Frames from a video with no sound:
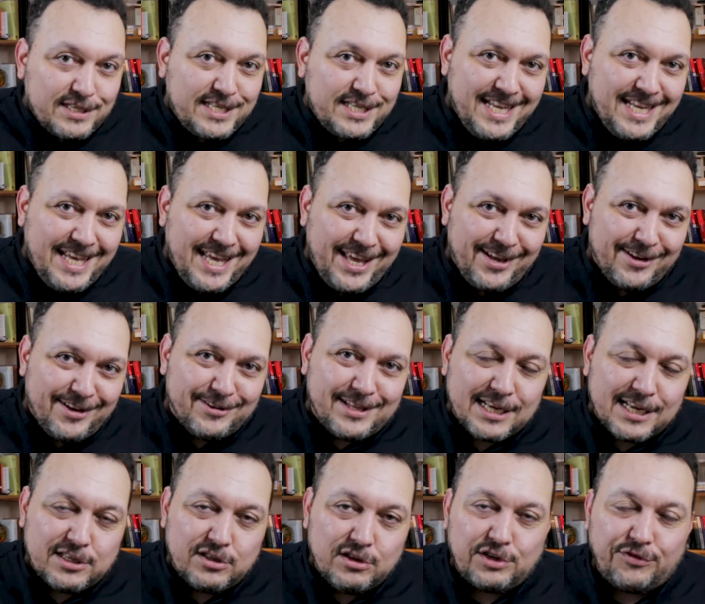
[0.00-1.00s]
o sininho
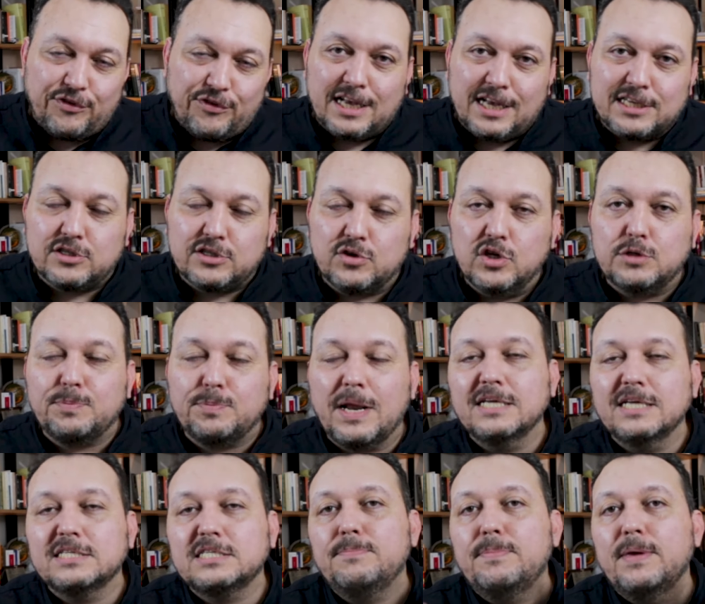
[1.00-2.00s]
das notificações notificações
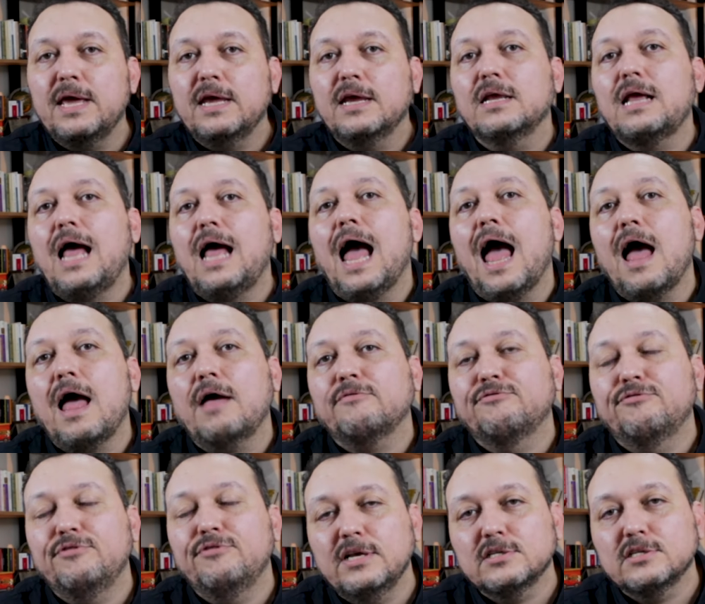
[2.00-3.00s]
para receber
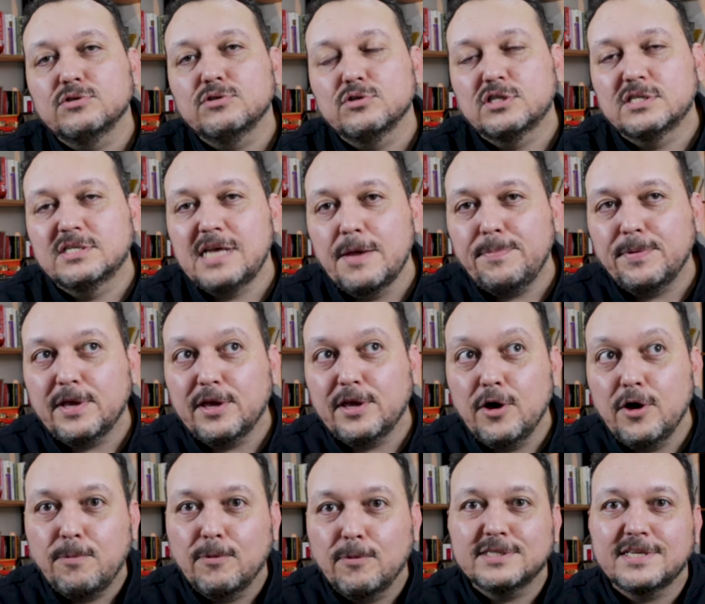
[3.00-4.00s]
avisos sempre
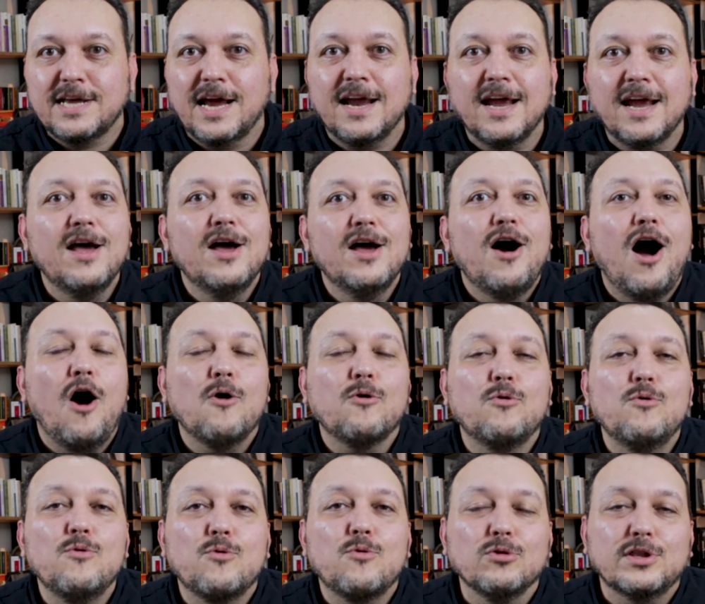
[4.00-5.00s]
que eu postar
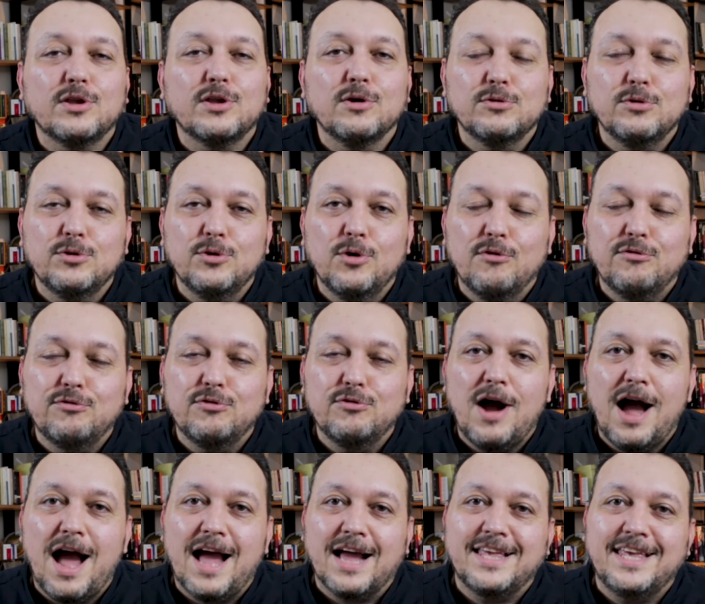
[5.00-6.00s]
algum conteúdo
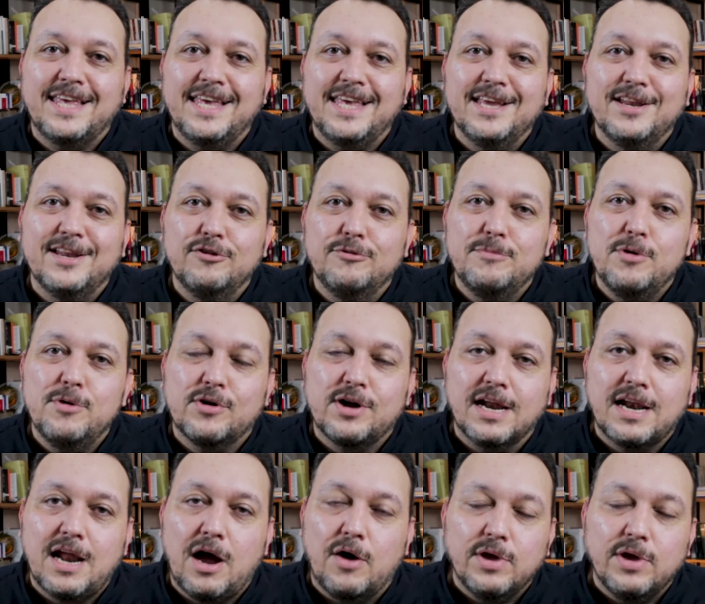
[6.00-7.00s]
novo aqui no meu
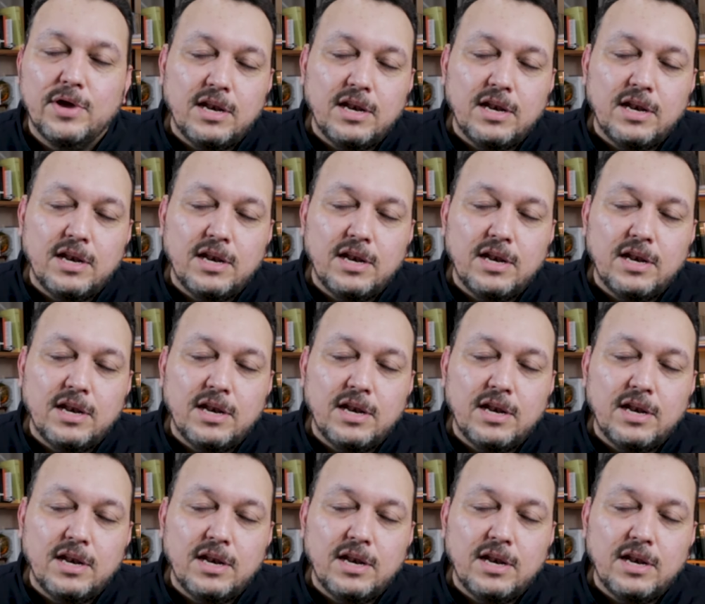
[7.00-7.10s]
canal.